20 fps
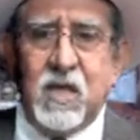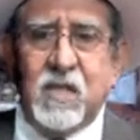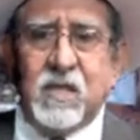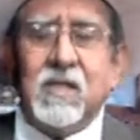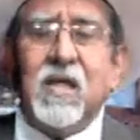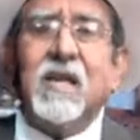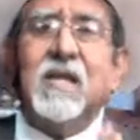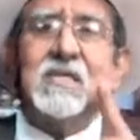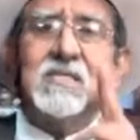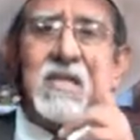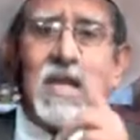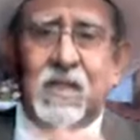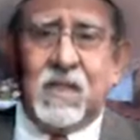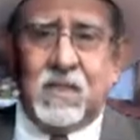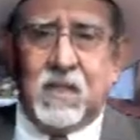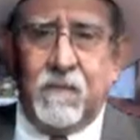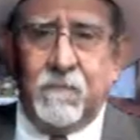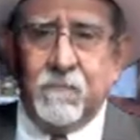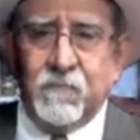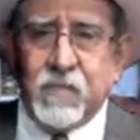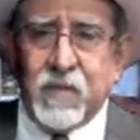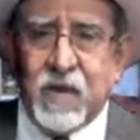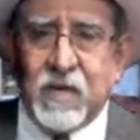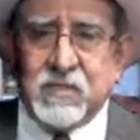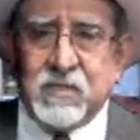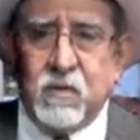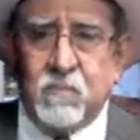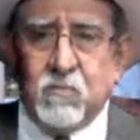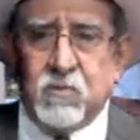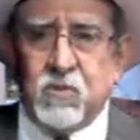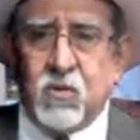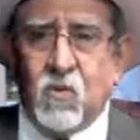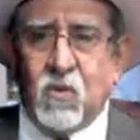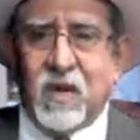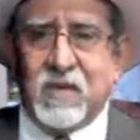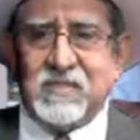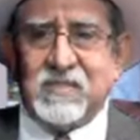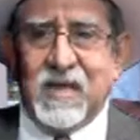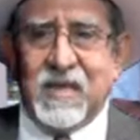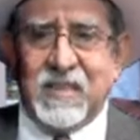interesante, es el Museo
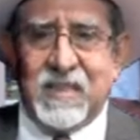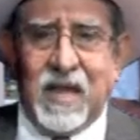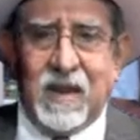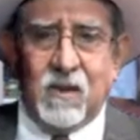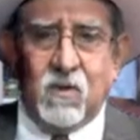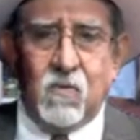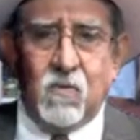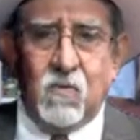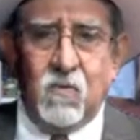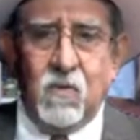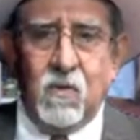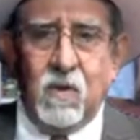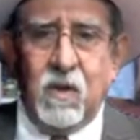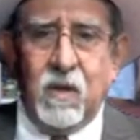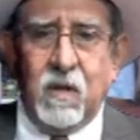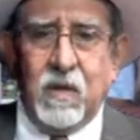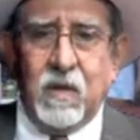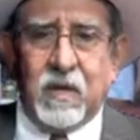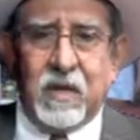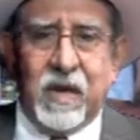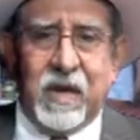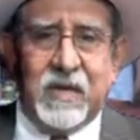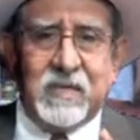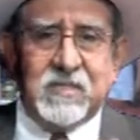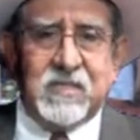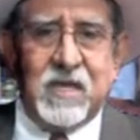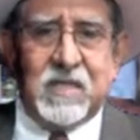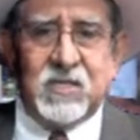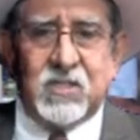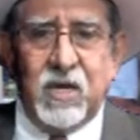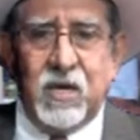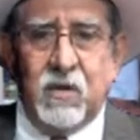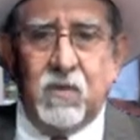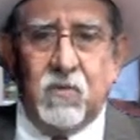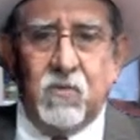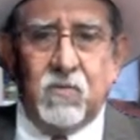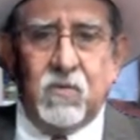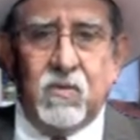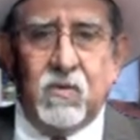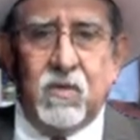Casa Hidalgo, que es del
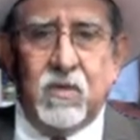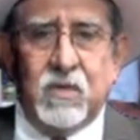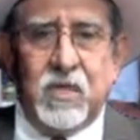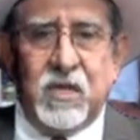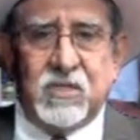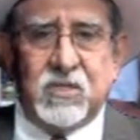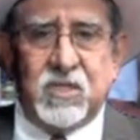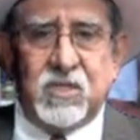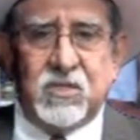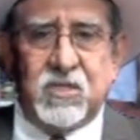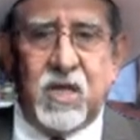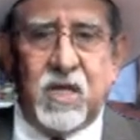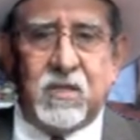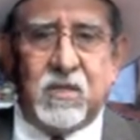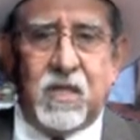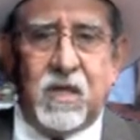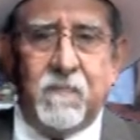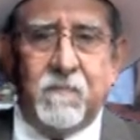siglo XVII.